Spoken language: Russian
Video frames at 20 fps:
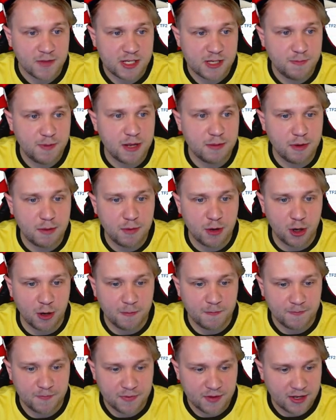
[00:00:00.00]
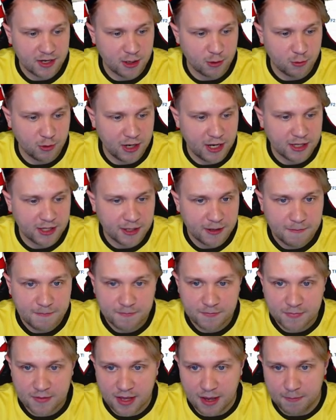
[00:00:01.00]
теперь мы берем калькулятор.
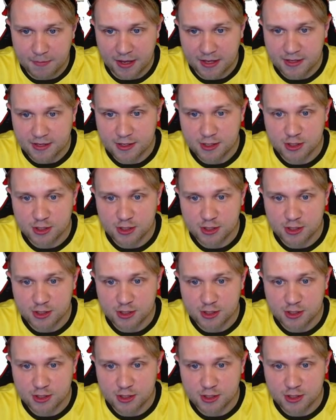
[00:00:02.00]
Опять,